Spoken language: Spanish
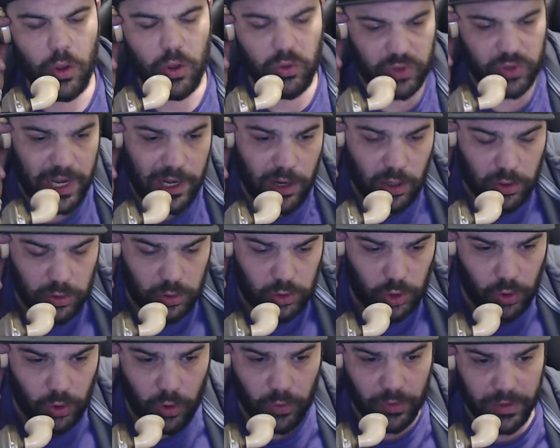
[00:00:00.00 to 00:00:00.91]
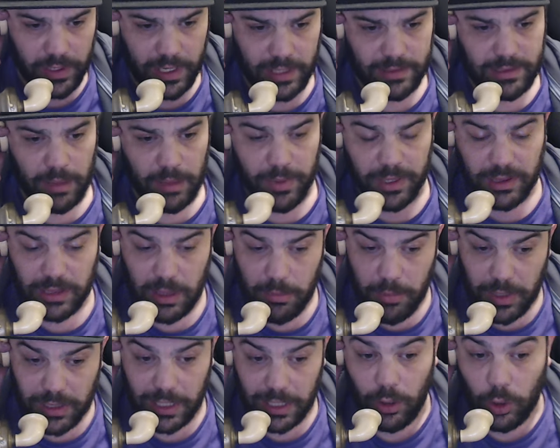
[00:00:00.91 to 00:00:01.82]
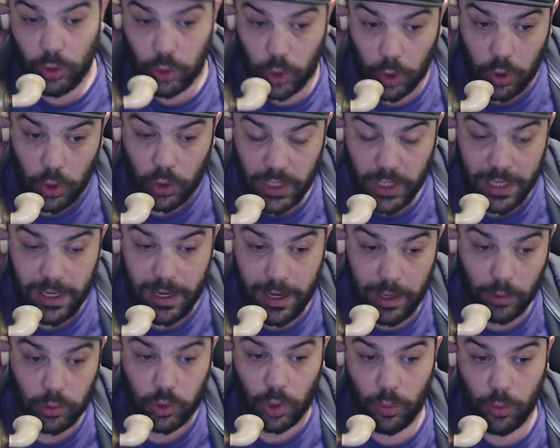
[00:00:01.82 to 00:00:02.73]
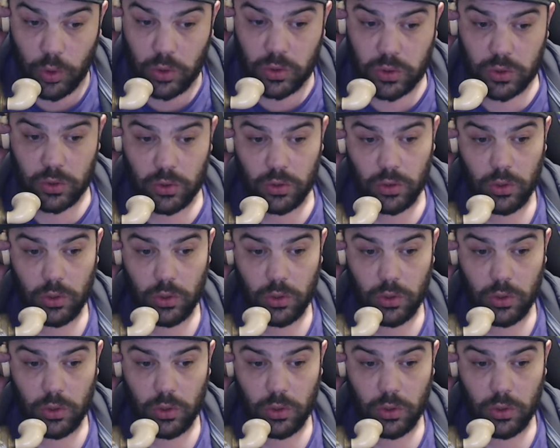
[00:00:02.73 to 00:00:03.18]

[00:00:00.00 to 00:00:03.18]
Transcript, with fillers: Tráelo todo directamente, mételo todo ya en el autobús.